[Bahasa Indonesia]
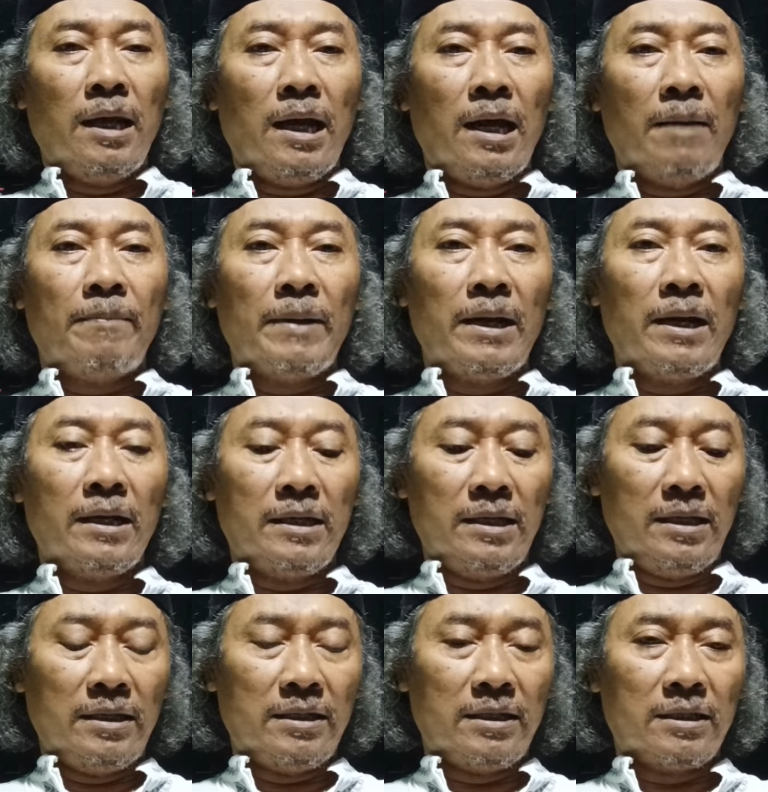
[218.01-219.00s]

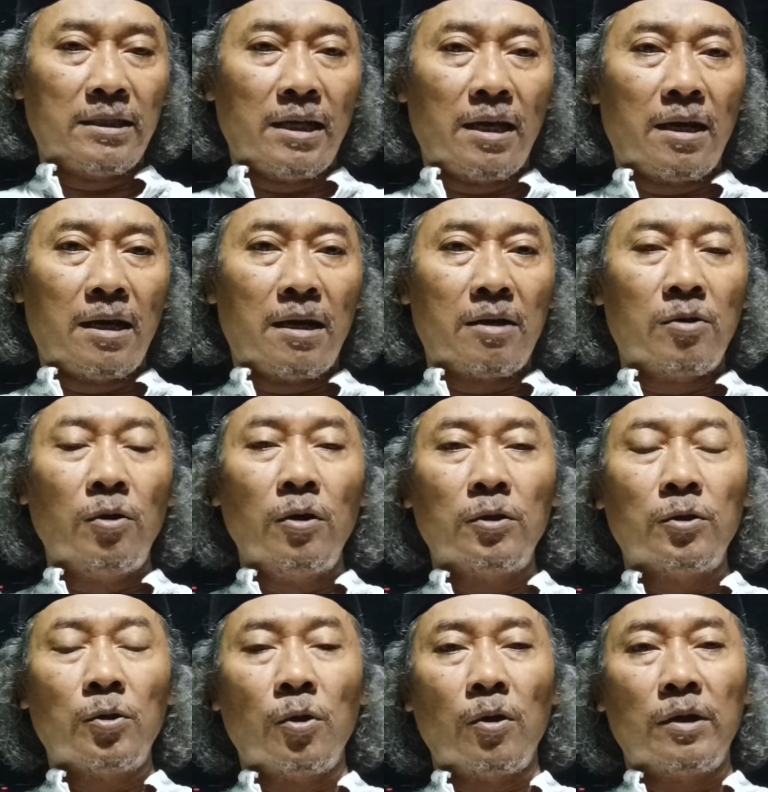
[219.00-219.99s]
apalagi secara
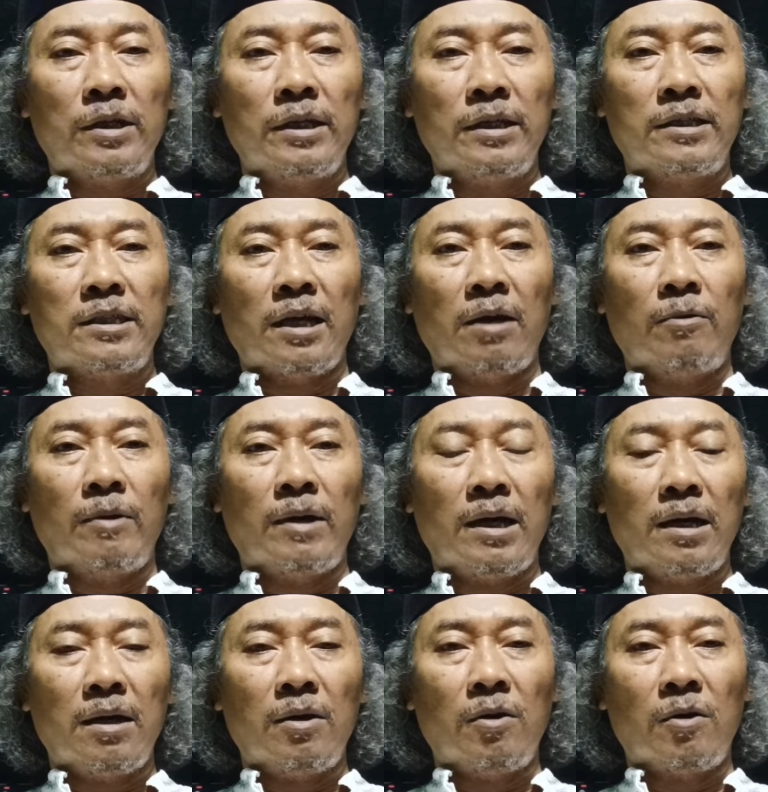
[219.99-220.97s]
kultur di
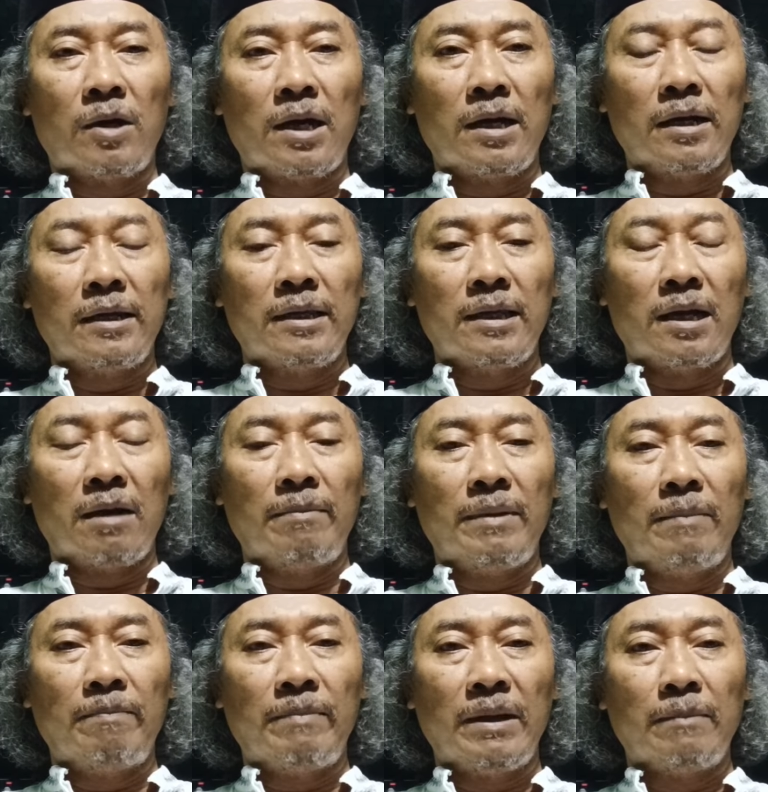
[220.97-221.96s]
Jawa orang yang
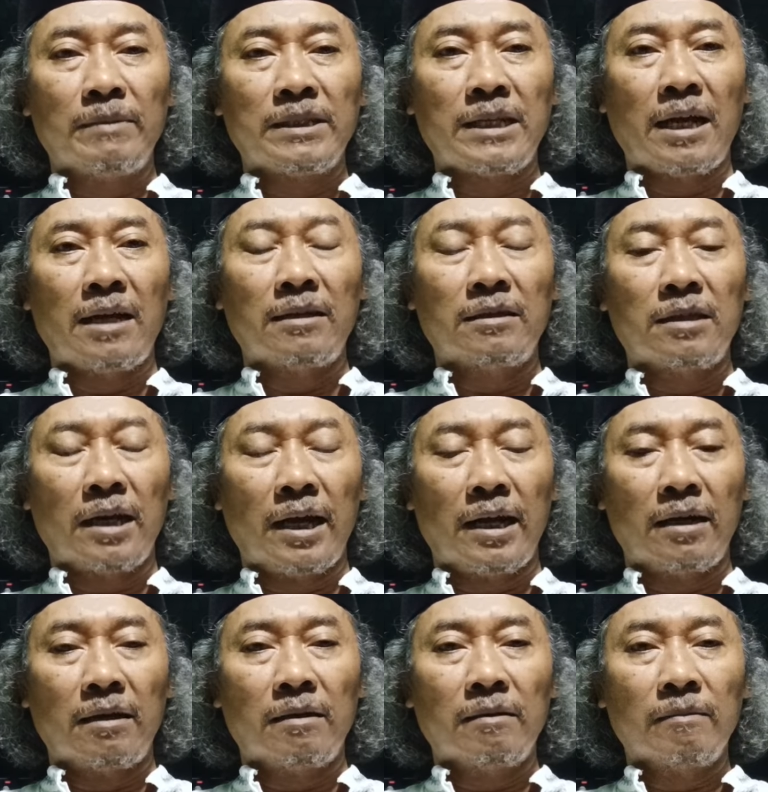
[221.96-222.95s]
mimpin
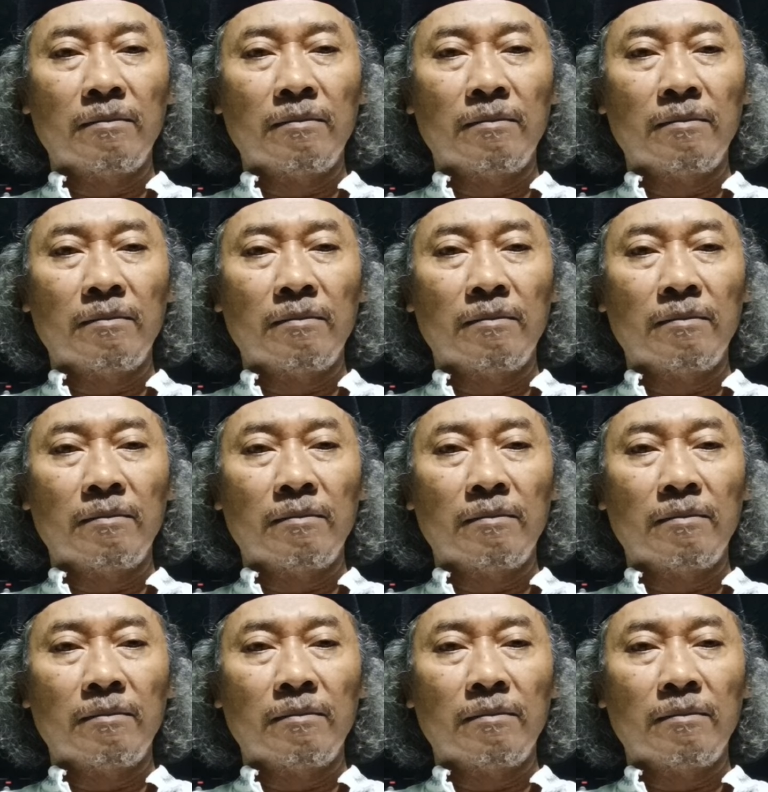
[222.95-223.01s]
pesantren